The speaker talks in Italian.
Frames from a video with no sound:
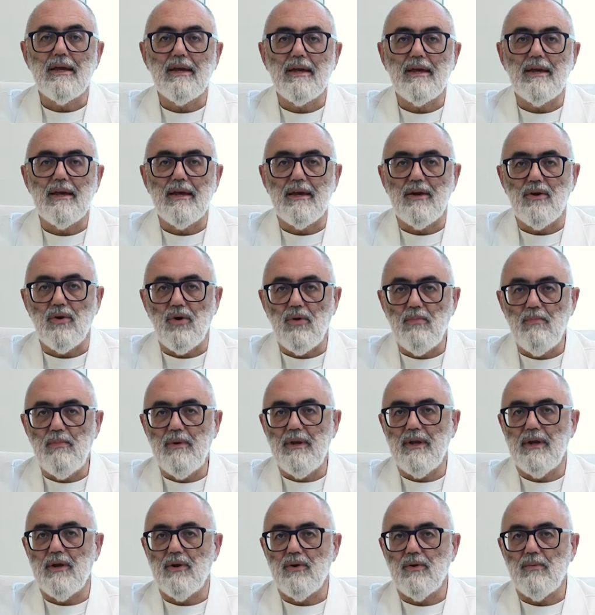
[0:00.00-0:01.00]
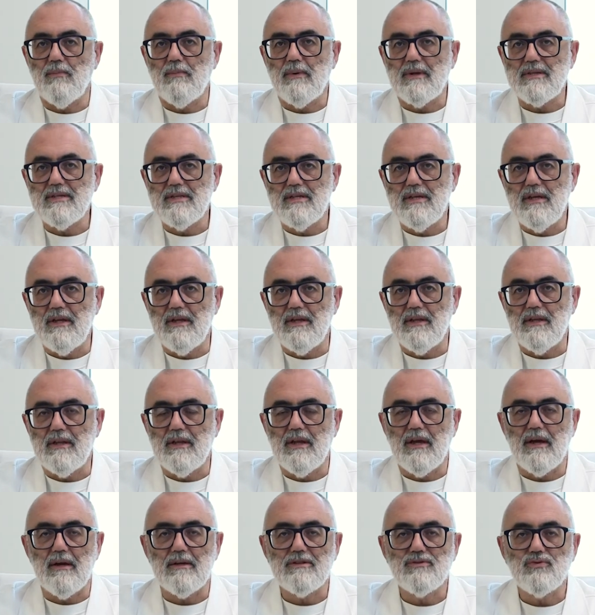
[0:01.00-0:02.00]
che obbligano il
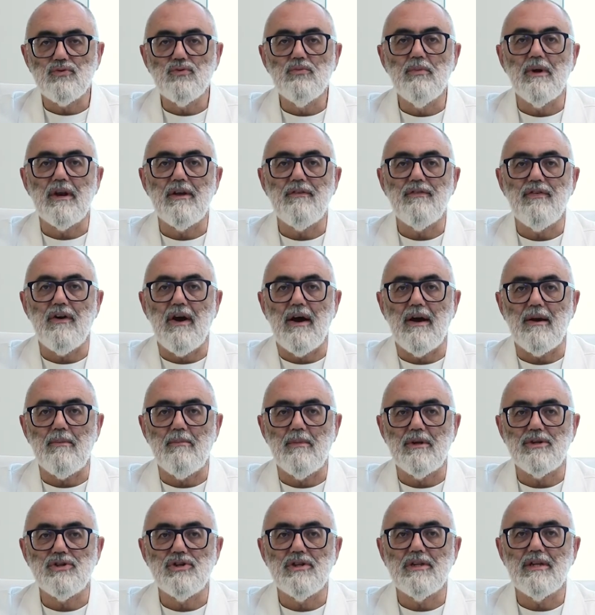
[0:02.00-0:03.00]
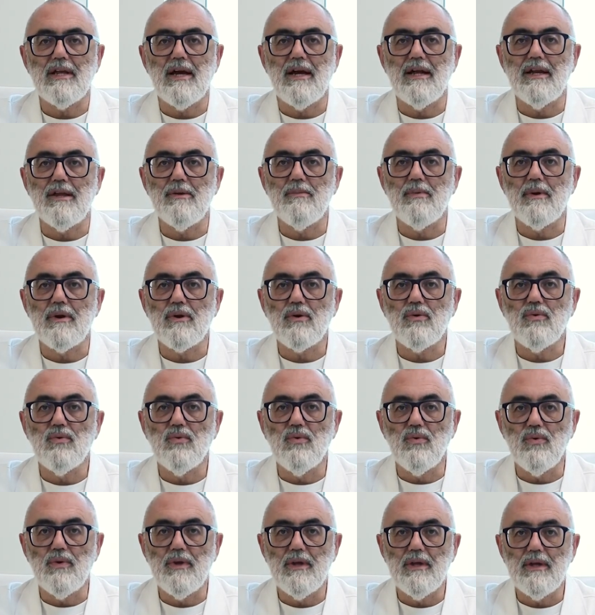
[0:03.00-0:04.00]
paziente a assumere farmaci tali per
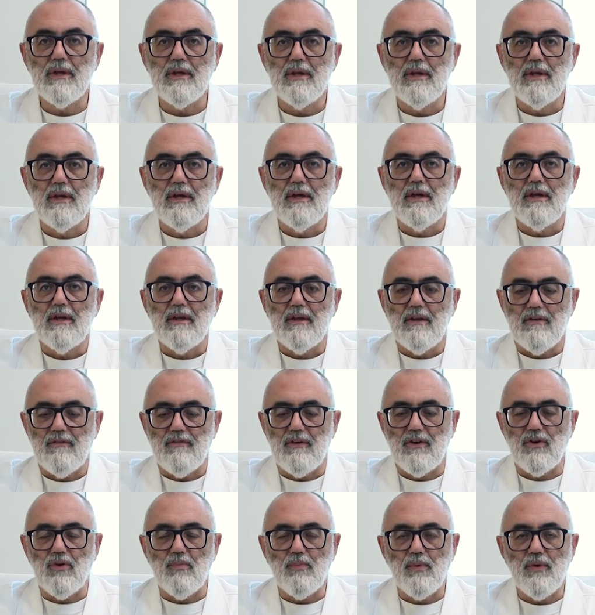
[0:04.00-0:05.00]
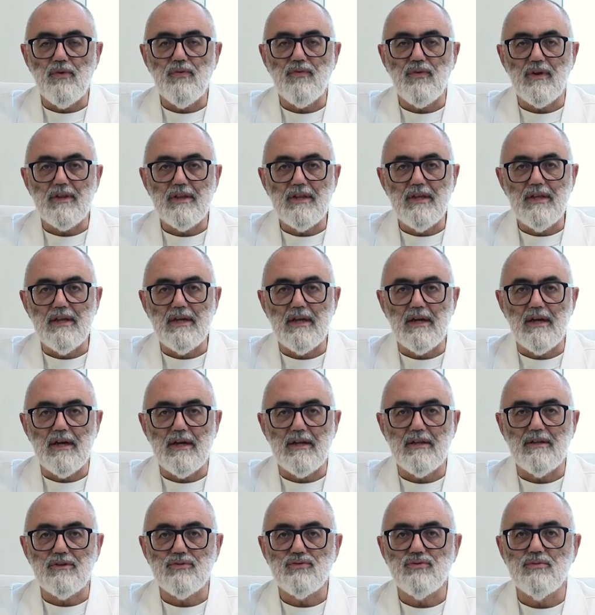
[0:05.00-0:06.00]
cui fanno poi fatica
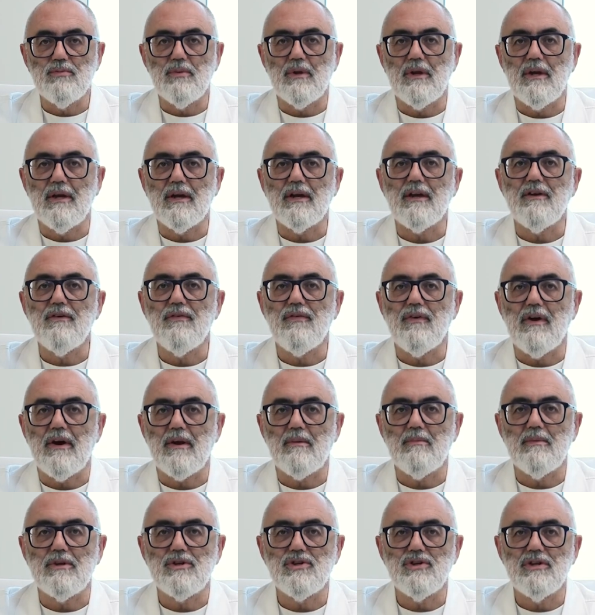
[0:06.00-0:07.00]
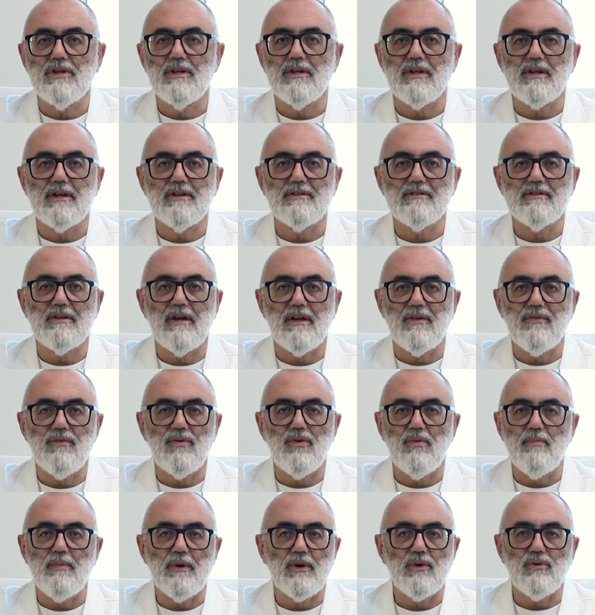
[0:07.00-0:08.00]
ad assumere anche i farmaci che
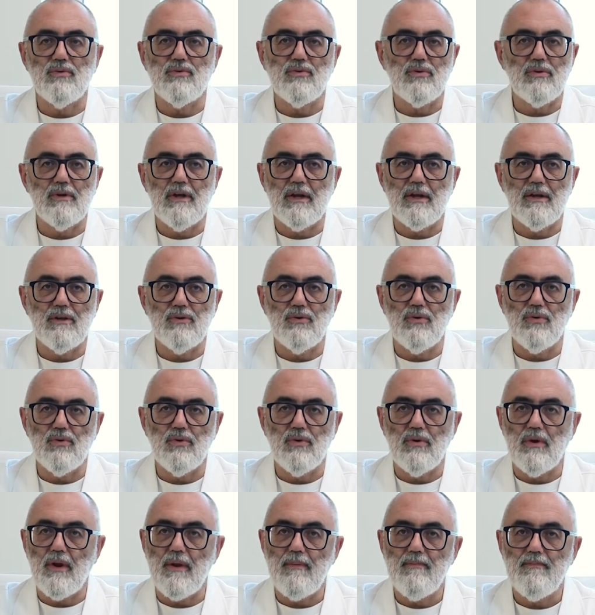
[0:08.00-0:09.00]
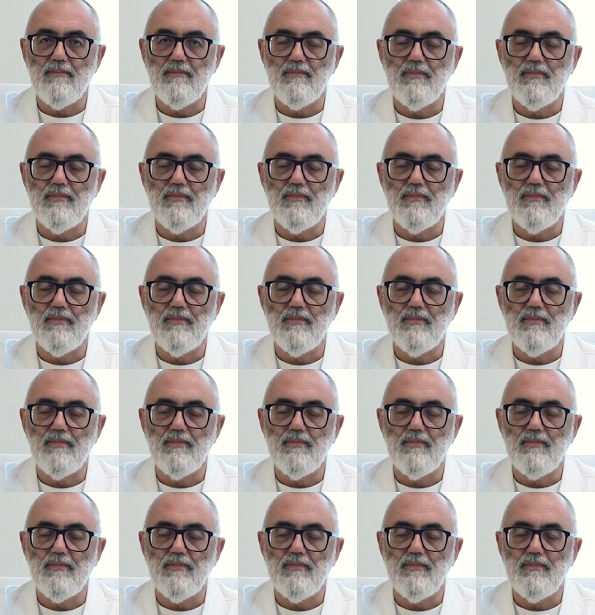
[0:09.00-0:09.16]
servono per controllare il dolore.